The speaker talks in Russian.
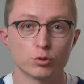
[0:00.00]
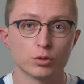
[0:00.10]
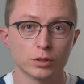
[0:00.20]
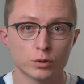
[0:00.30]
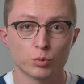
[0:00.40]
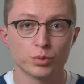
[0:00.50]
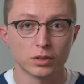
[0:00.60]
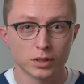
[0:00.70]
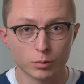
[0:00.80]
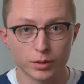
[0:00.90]
еще не
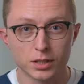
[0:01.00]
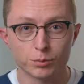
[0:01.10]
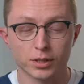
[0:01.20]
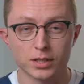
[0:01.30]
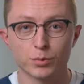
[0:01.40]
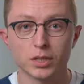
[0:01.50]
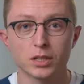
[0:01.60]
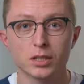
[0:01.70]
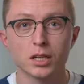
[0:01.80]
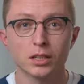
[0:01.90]
наступило необратимых
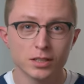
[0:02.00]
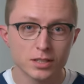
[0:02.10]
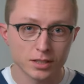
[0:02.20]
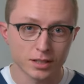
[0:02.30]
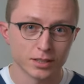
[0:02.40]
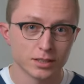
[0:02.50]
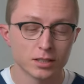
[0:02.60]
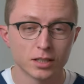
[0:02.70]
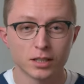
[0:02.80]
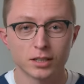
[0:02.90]
изменений, и
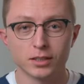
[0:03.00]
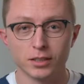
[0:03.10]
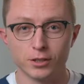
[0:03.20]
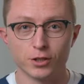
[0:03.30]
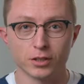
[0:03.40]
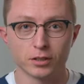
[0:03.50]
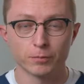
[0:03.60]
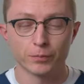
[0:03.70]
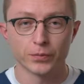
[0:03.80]
сохранить яичник.